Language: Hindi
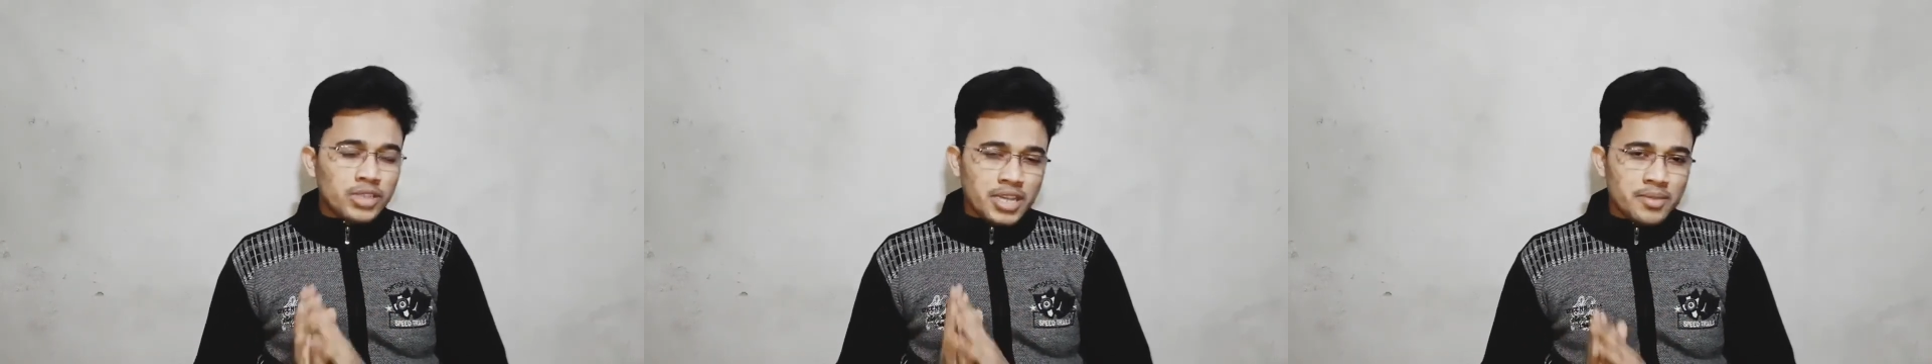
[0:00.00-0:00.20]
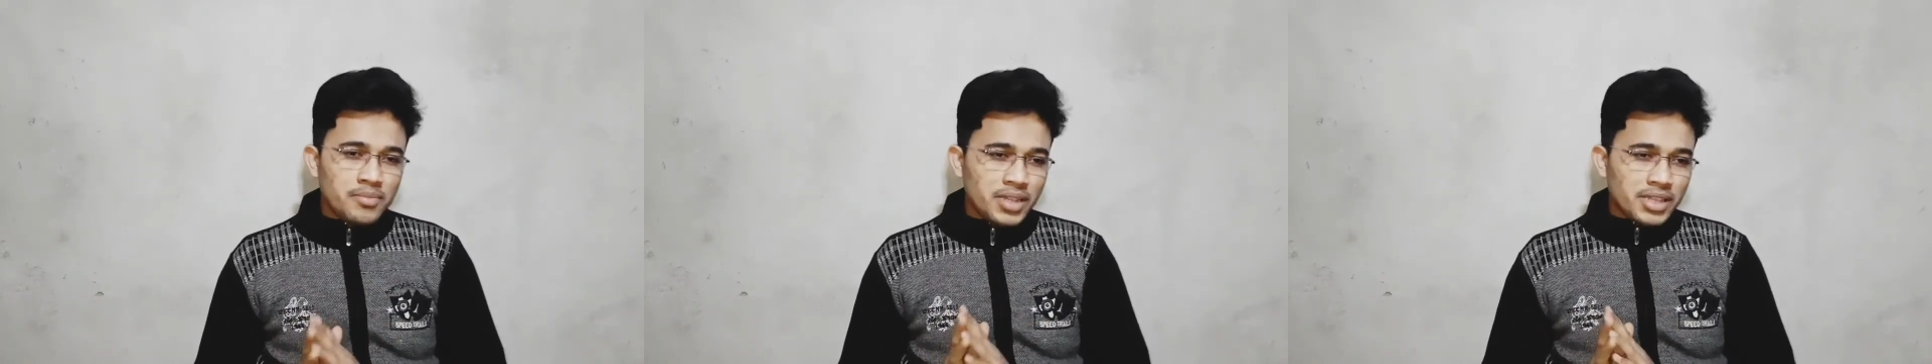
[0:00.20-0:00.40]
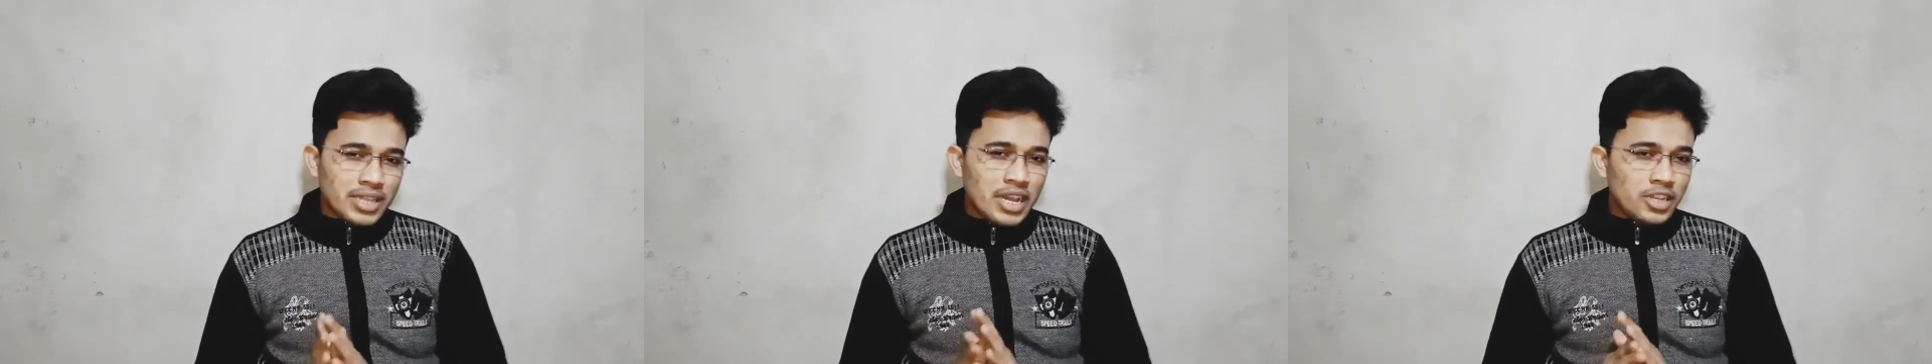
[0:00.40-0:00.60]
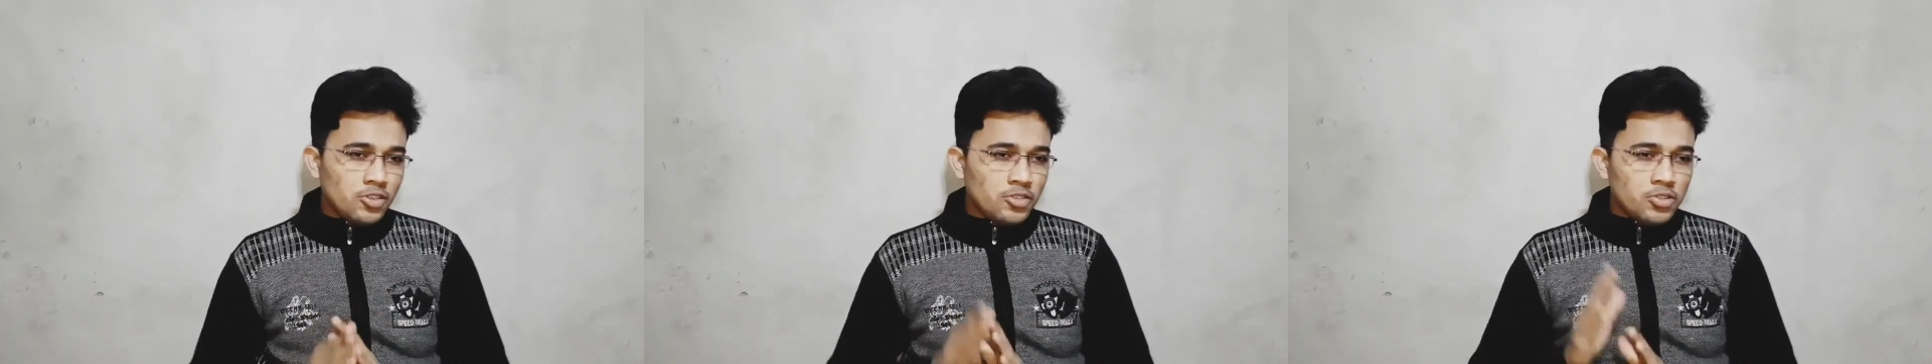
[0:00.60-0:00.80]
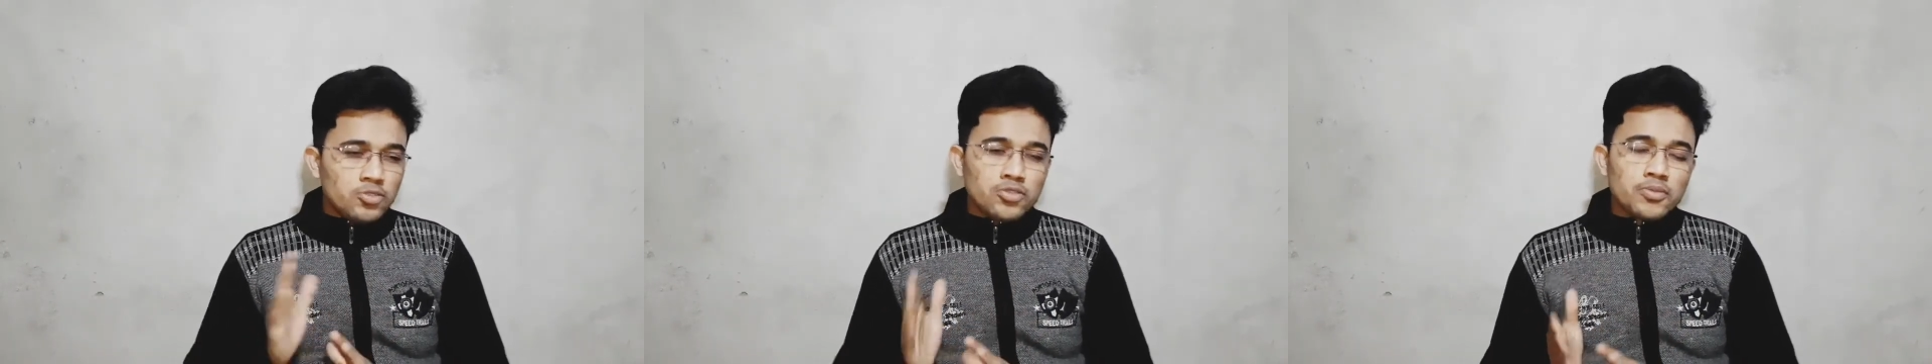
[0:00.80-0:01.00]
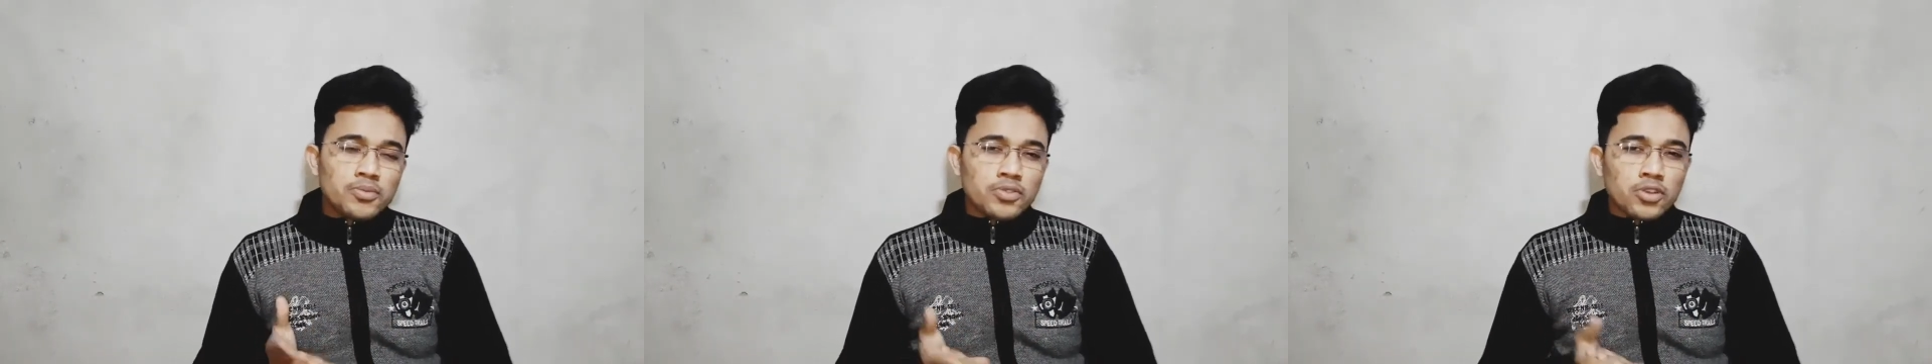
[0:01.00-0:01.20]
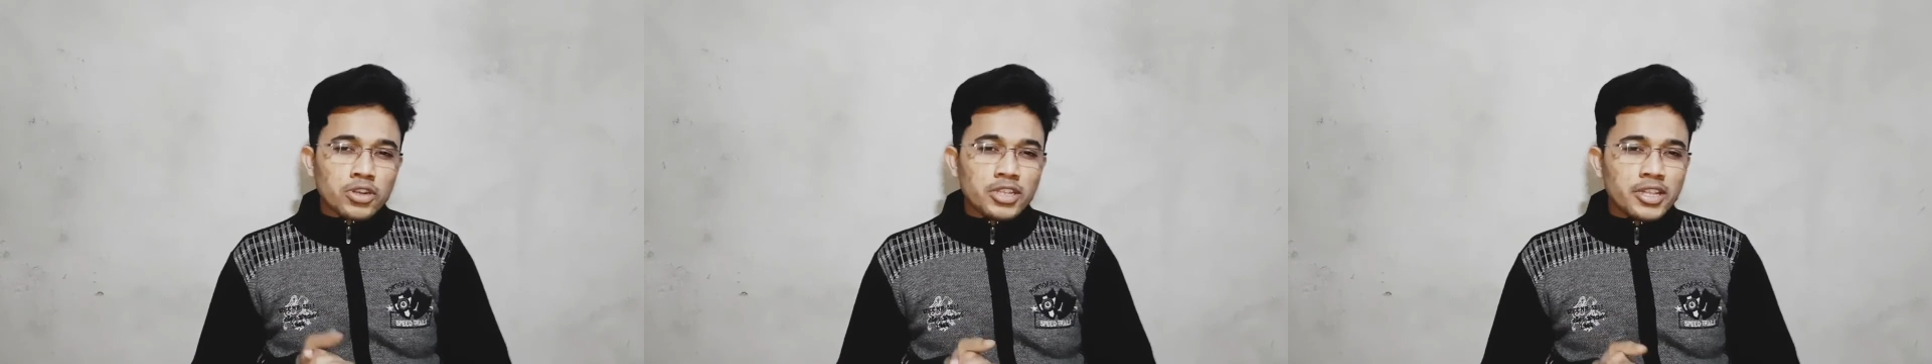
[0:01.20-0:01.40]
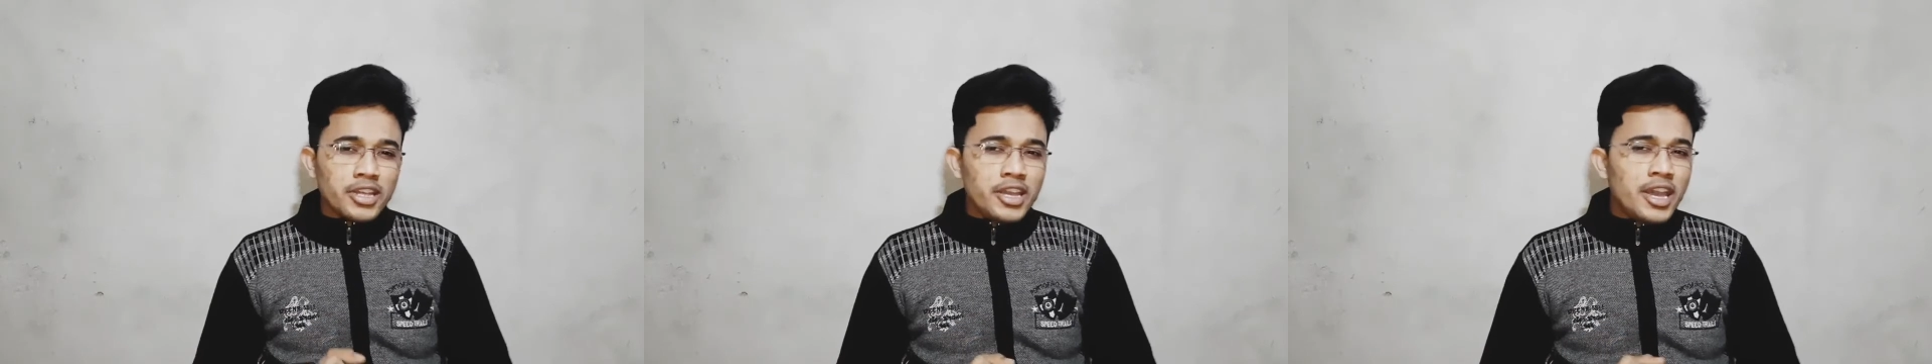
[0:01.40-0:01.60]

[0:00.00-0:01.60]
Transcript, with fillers: नहीं मिलता है जो यूट्यूब शॉर्ट्स